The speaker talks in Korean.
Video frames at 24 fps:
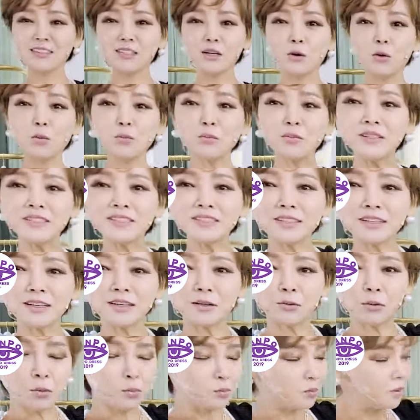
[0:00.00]
자, 원피스예요.
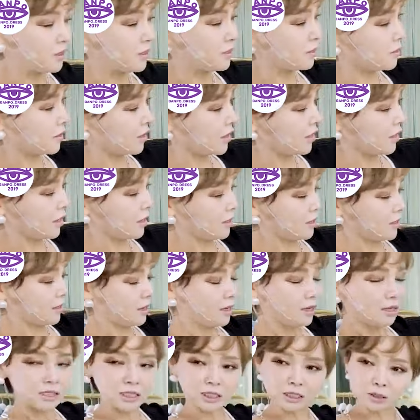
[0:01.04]
원피스인데
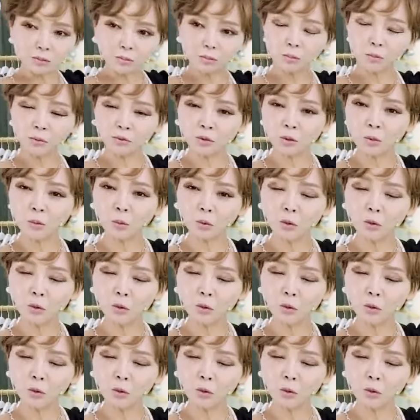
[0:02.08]
지금부터